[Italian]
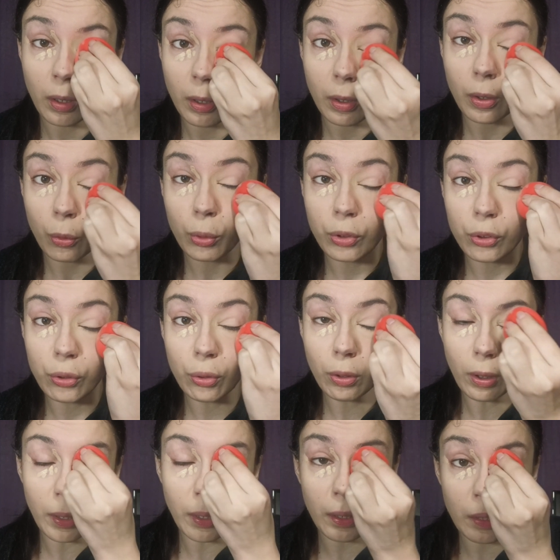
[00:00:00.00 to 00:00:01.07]
questo
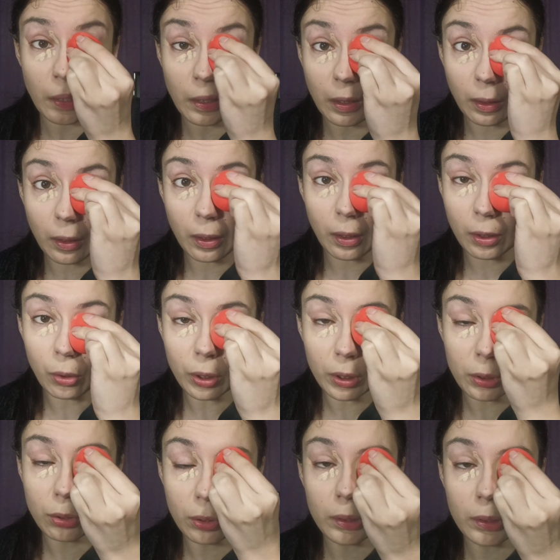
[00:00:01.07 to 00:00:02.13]
è il
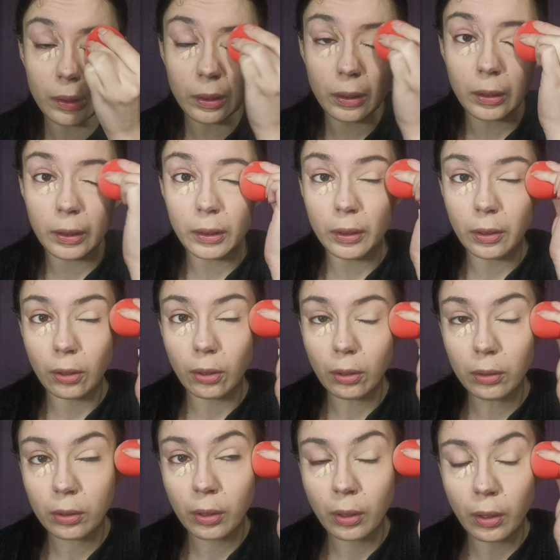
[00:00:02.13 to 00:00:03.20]
correttore di
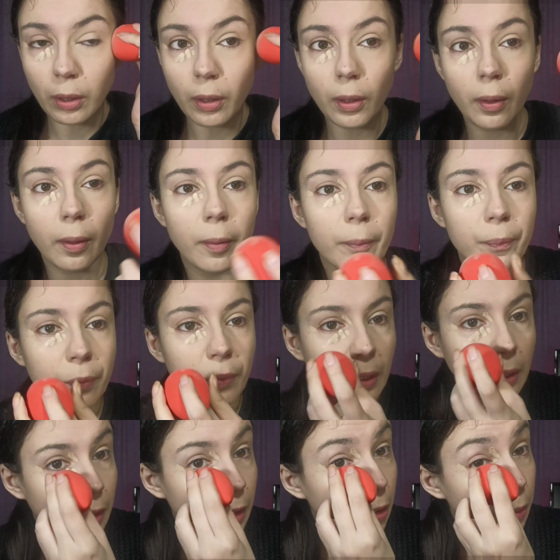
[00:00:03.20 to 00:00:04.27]
Clio di
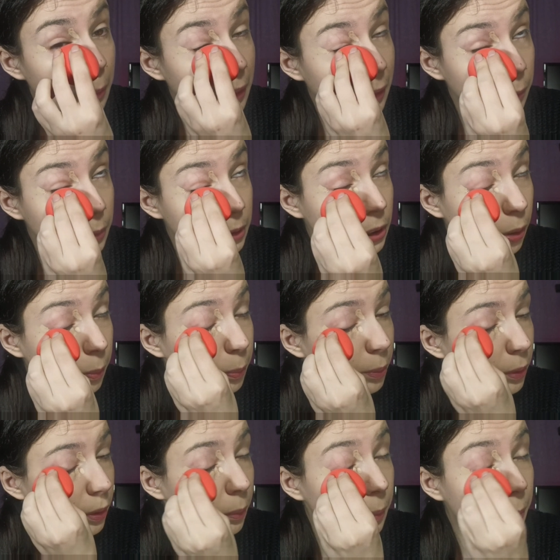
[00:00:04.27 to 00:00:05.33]
Clio Makeup Shop
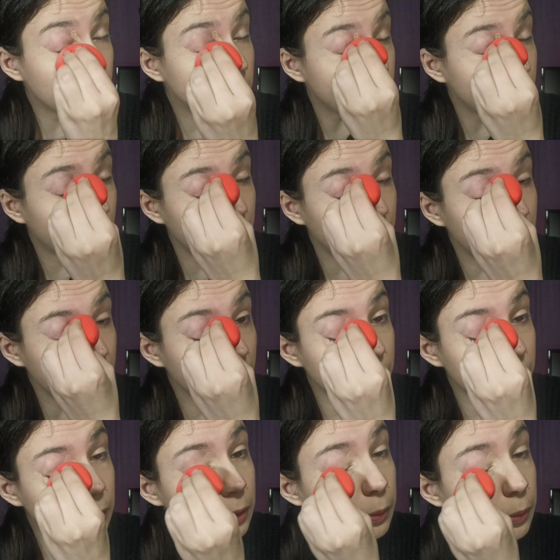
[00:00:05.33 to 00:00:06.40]
che mi piace veramente
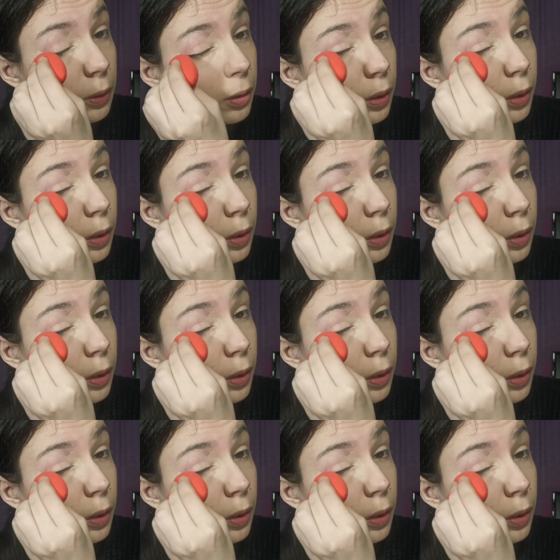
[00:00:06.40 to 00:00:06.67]
tantissimo